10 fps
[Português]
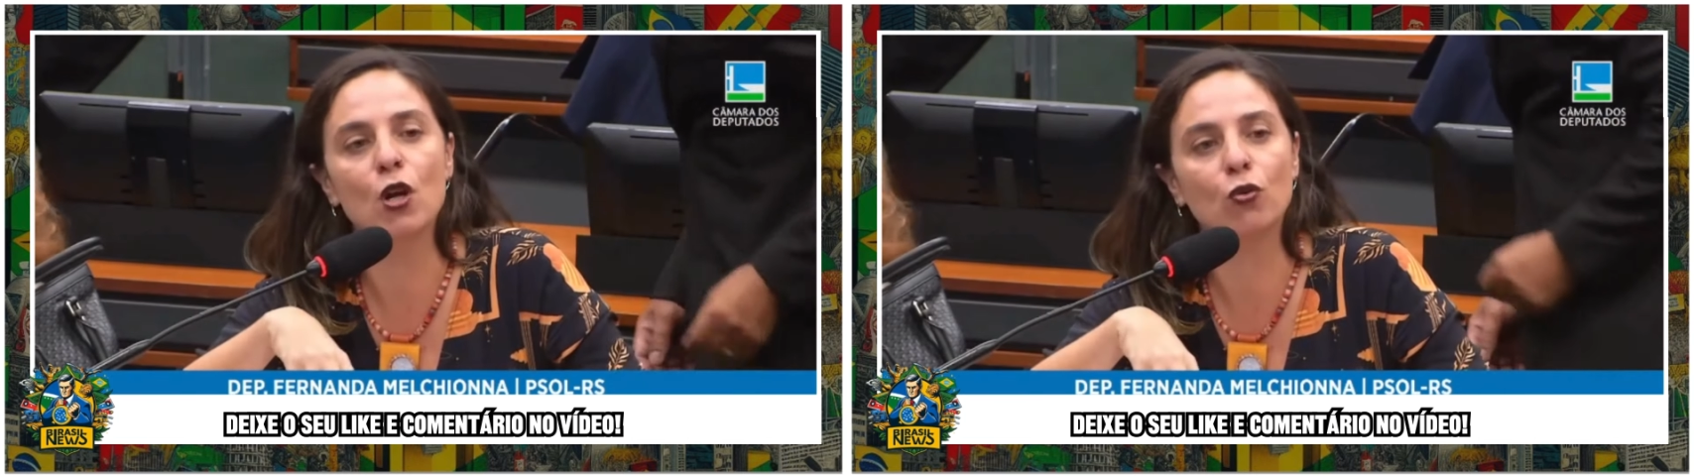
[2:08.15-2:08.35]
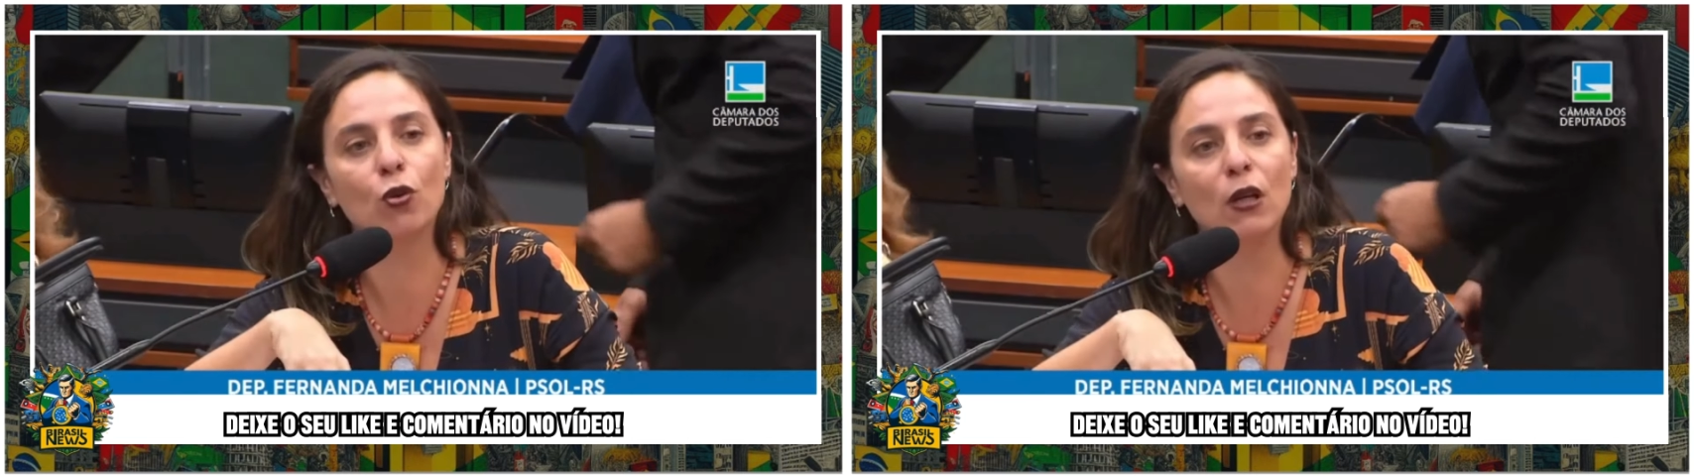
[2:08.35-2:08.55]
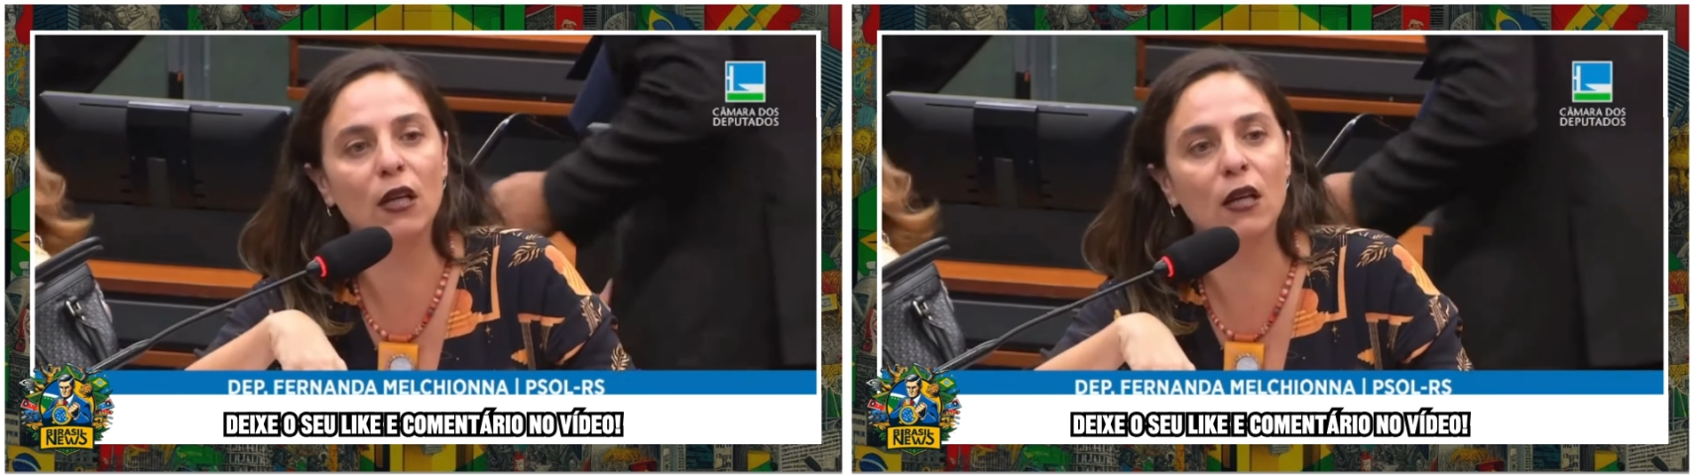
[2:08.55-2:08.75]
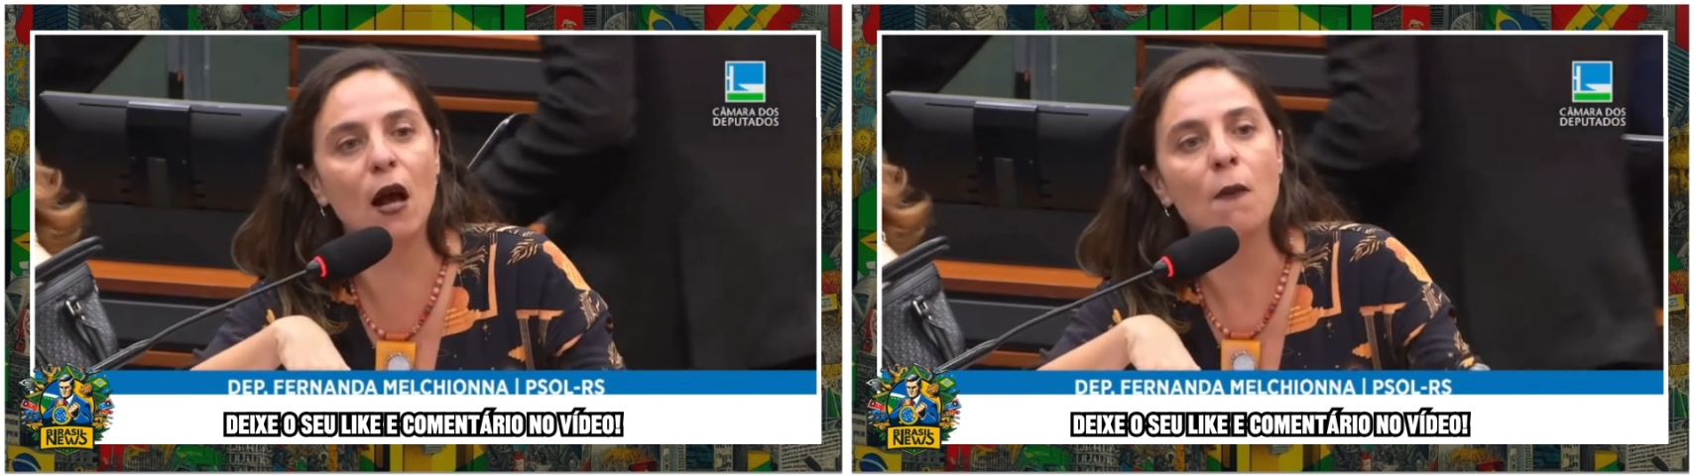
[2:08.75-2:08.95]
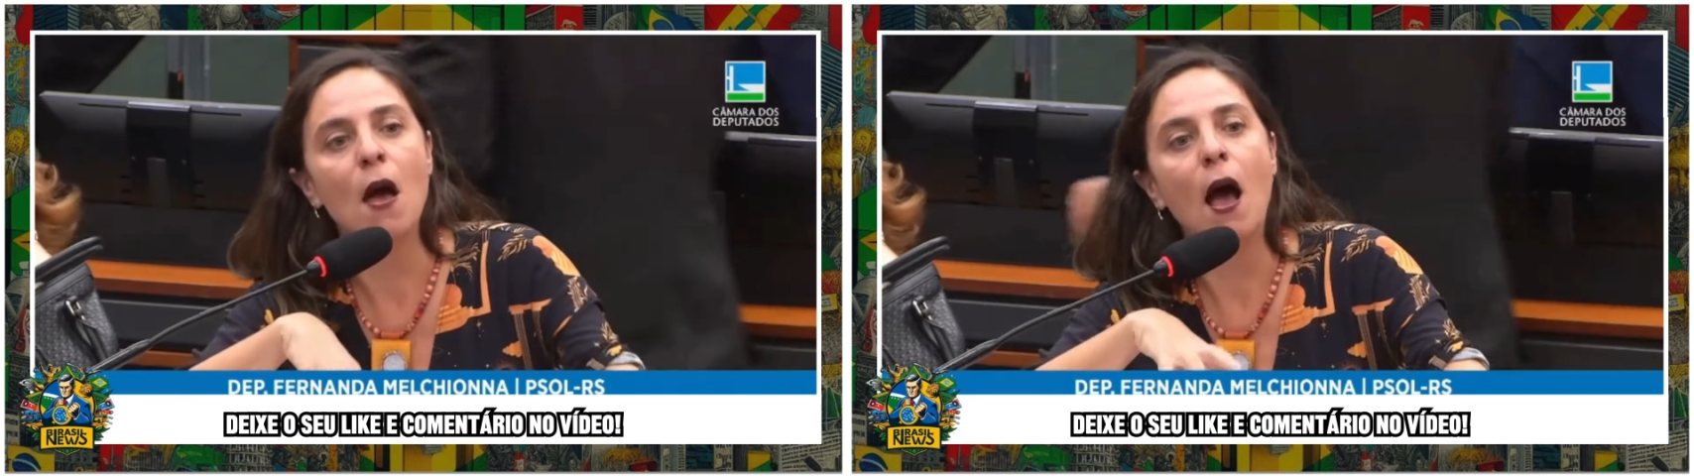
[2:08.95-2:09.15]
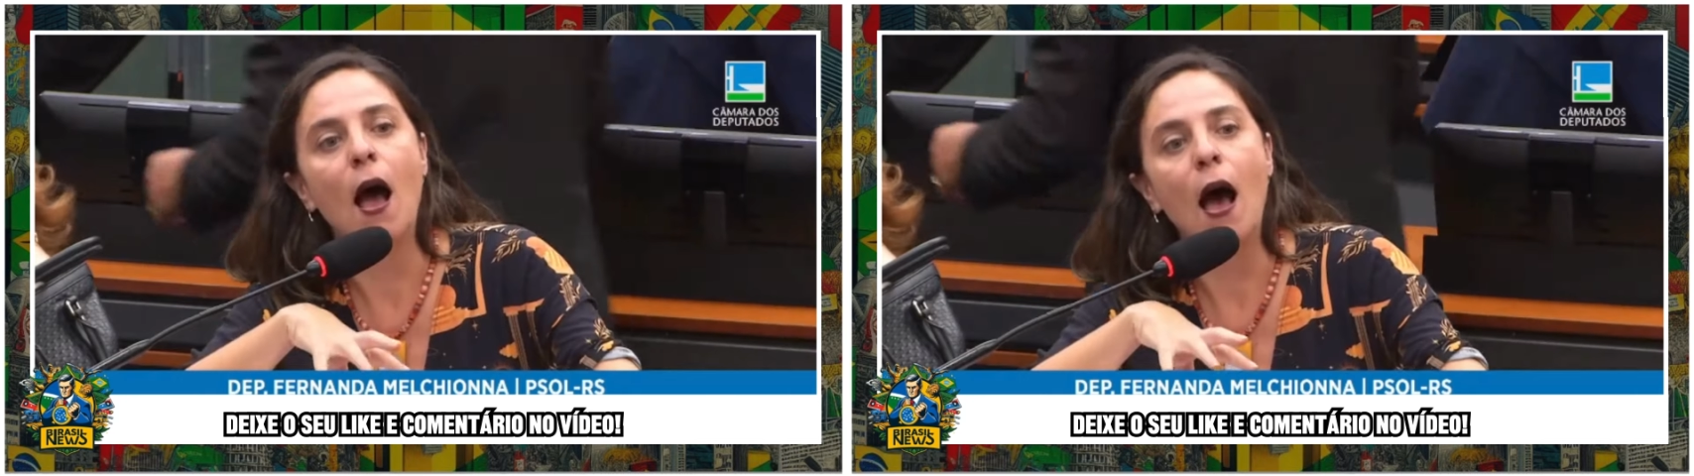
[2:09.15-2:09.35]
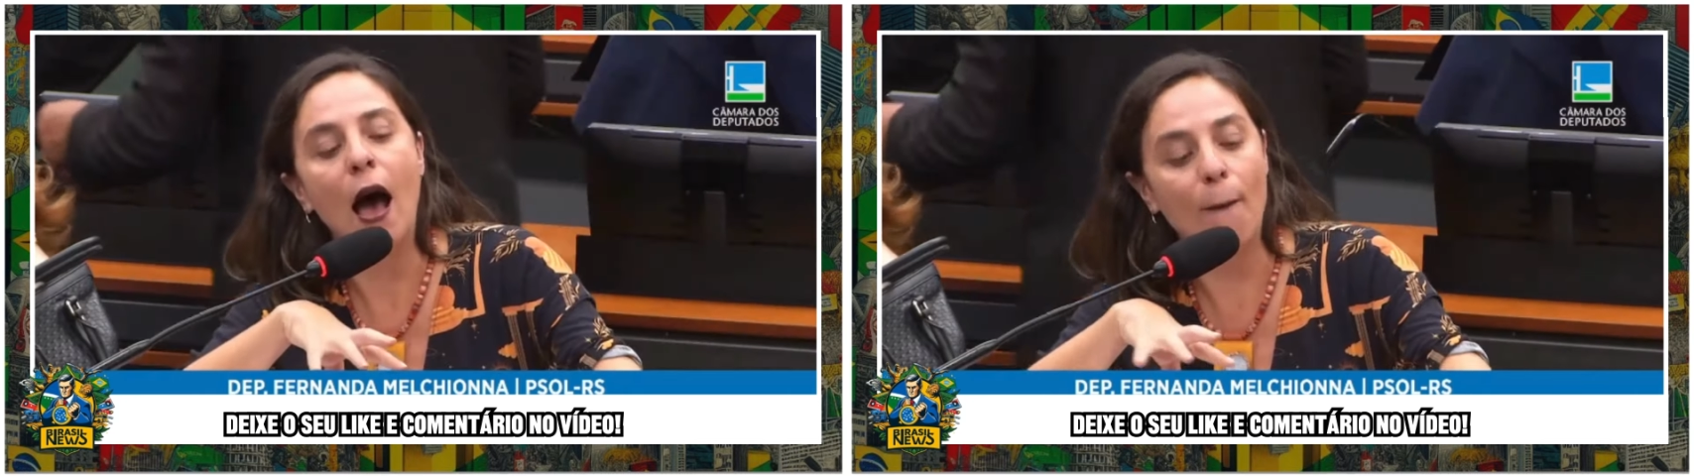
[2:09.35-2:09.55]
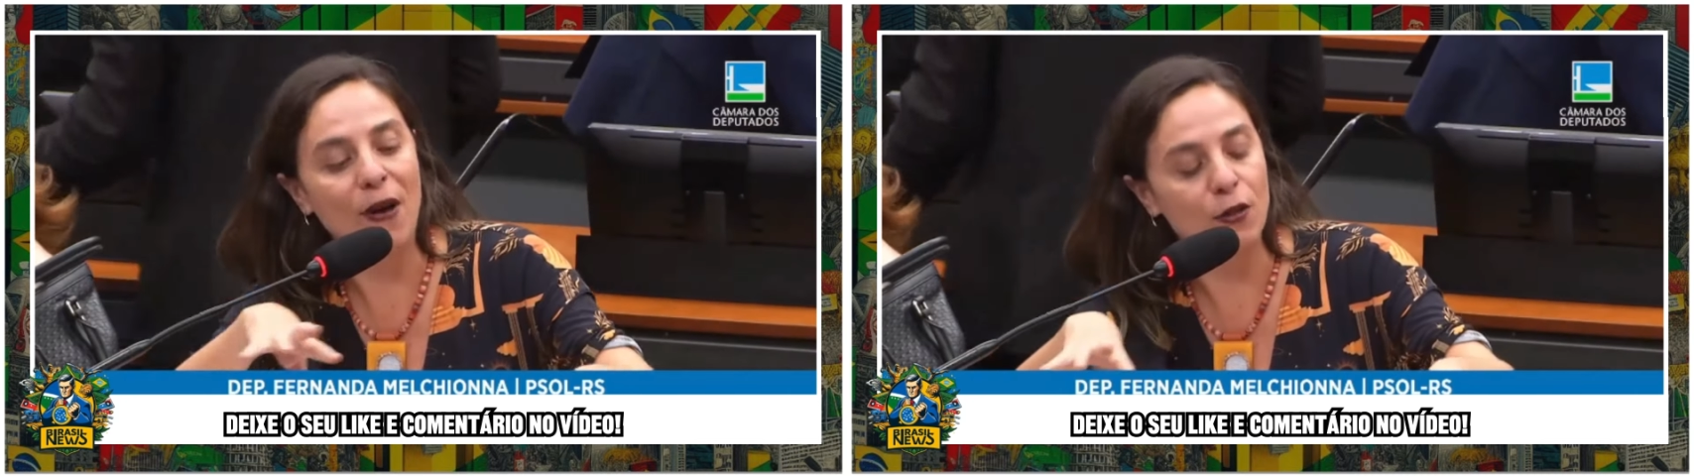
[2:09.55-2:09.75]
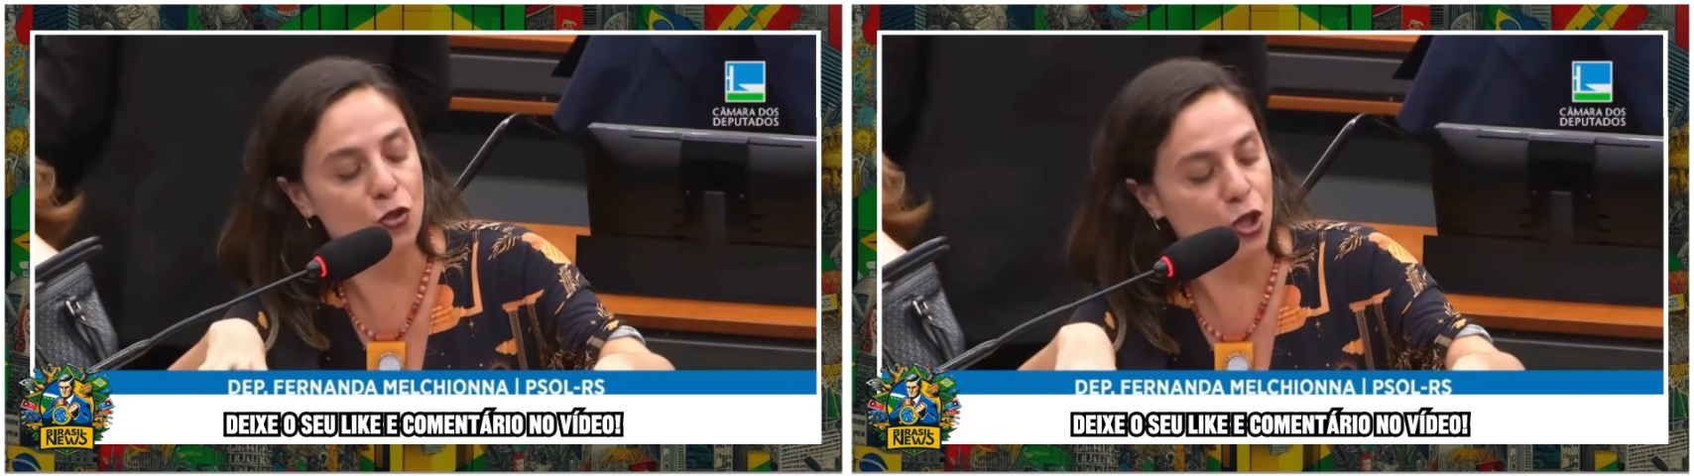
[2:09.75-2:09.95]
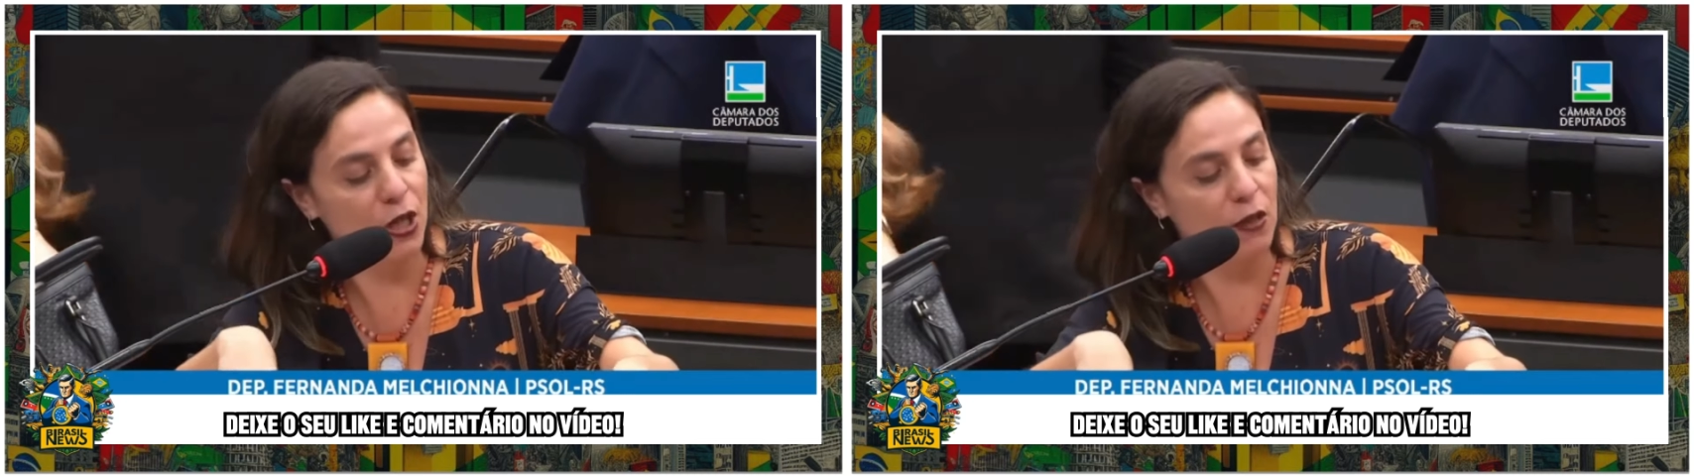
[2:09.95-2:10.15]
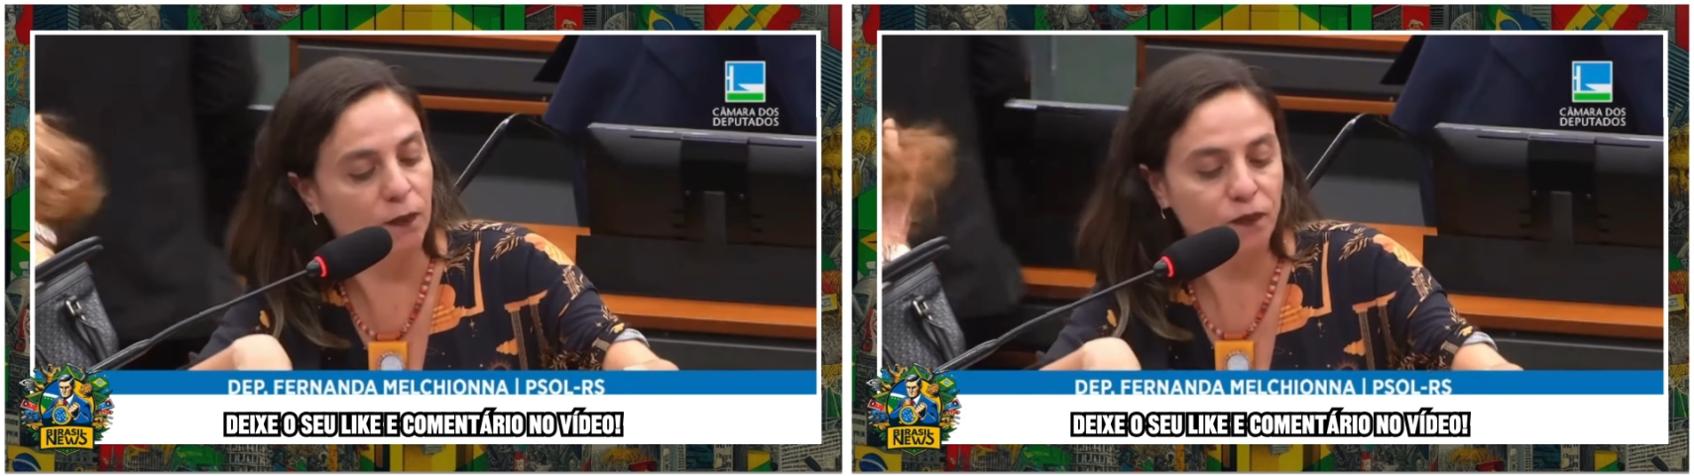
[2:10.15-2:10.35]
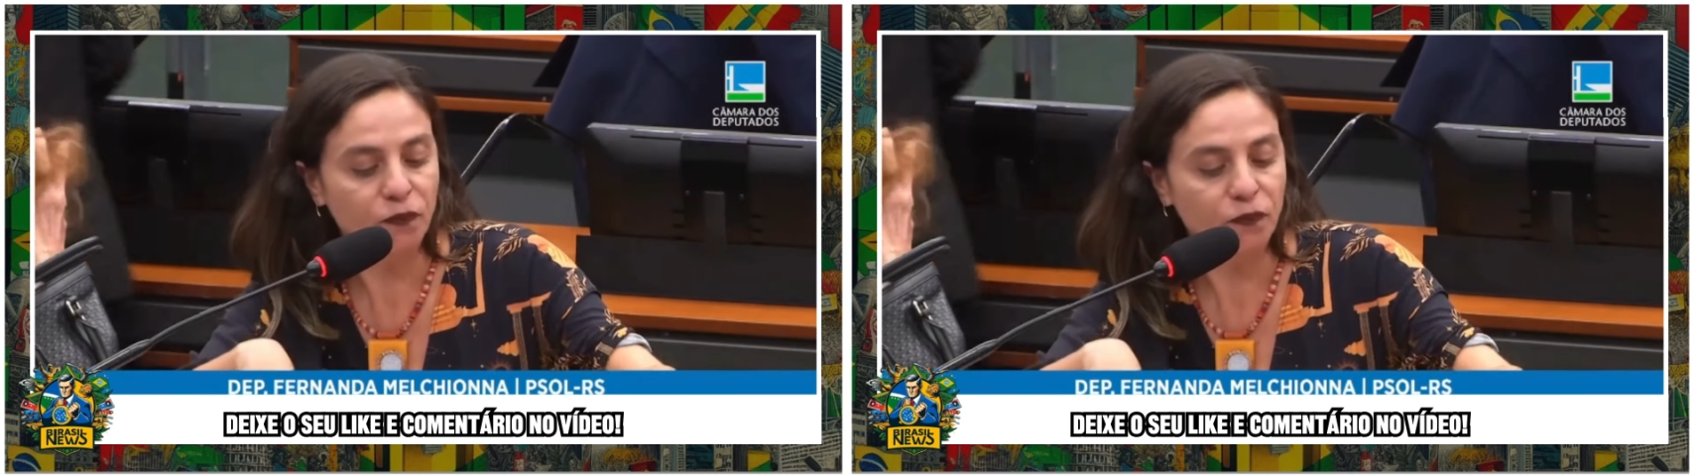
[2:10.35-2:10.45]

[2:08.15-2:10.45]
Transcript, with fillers: Arthur Lira a partir